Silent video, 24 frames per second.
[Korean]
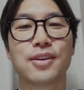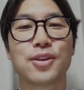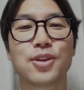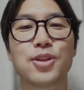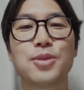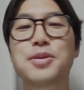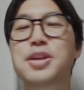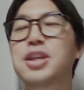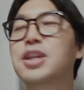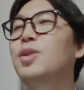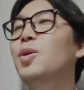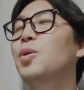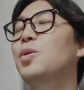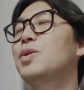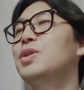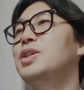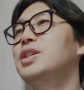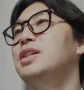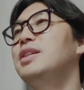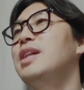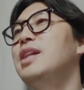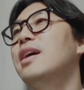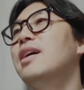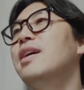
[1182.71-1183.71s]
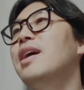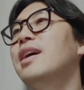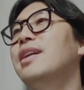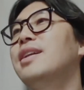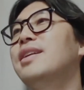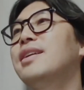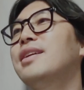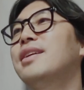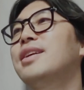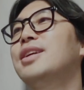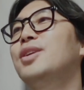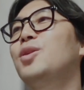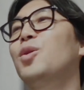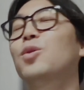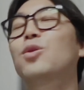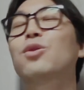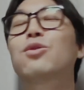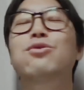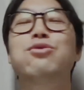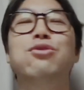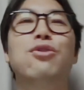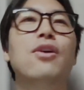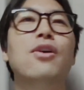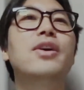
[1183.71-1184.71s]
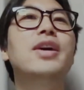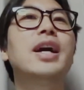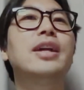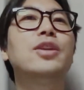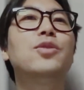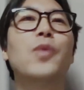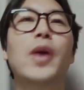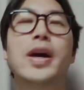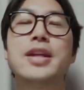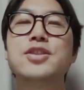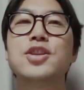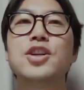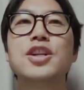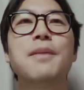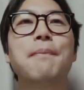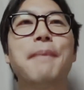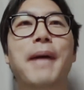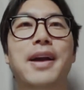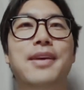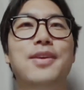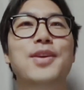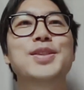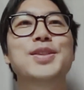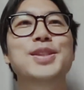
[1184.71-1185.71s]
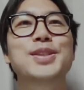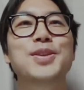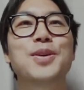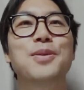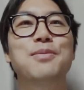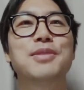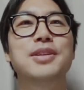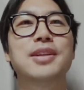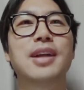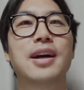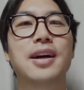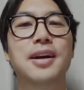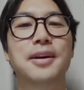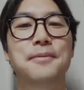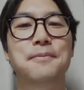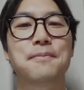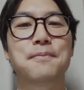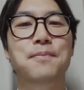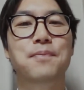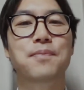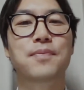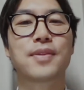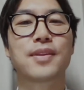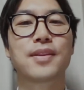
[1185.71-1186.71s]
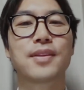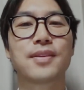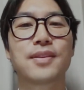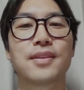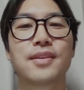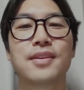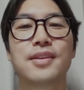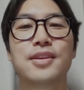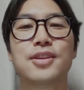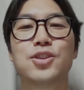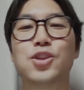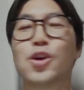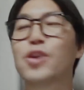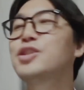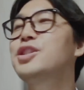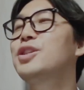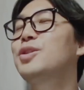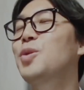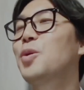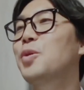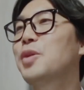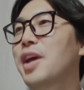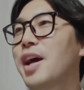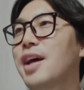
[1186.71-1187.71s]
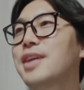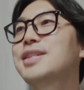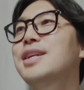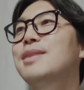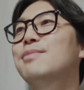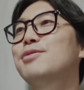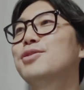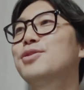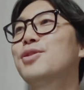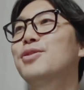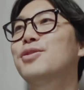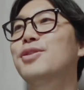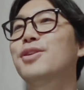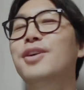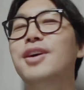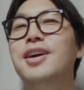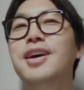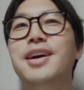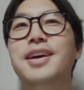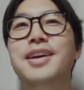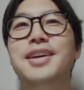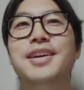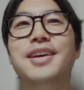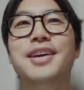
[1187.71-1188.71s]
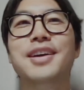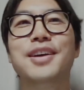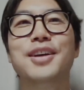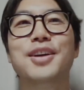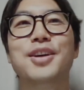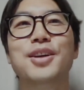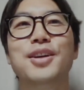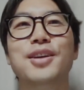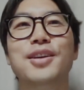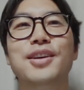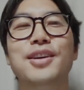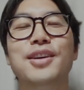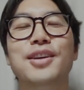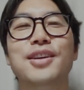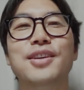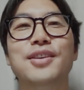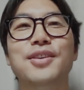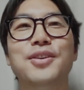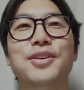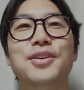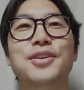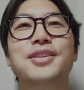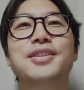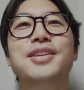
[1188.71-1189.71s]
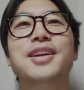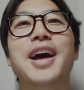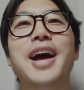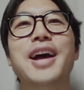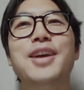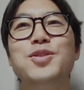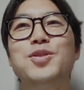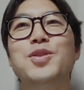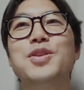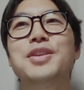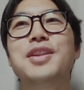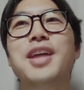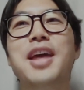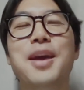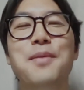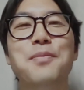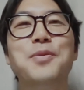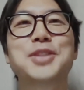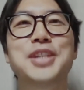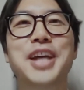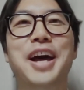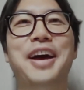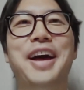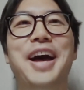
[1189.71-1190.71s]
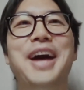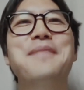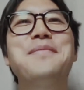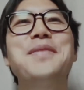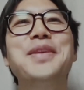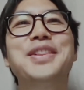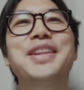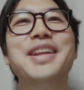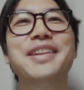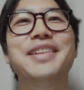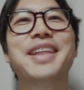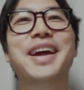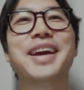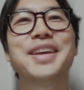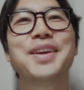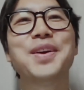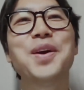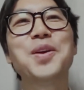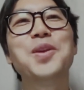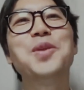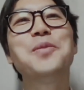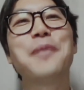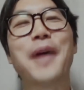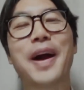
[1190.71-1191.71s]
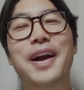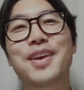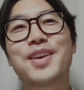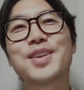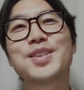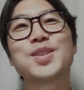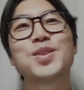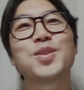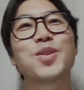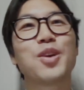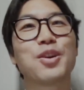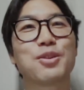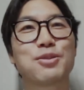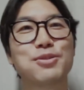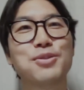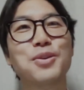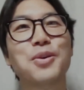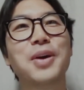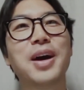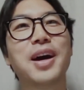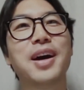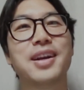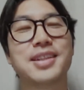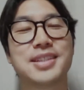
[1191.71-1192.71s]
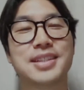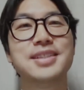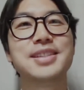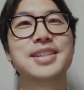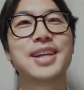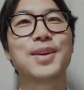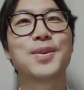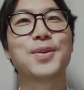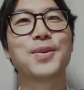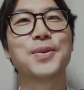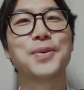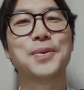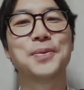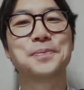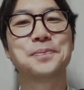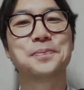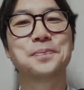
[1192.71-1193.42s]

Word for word: 그럼 기독교 신앙관, 기독교 구원관은 완전히 바뀌었을 겁니다. 응? 정신통일 하사불성으로. 어, 할 수 있다 해보자 하면 된다 이걸로 바뀌었을 거예요. 구호가 진짜로.